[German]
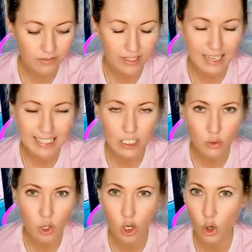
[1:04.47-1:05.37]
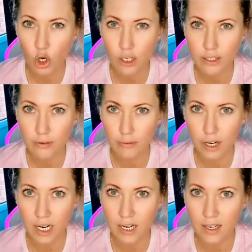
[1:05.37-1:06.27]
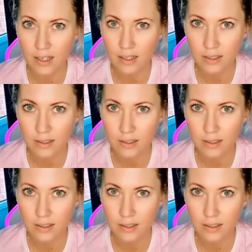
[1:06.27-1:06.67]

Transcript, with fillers: vielleicht sogar noch Gefahr.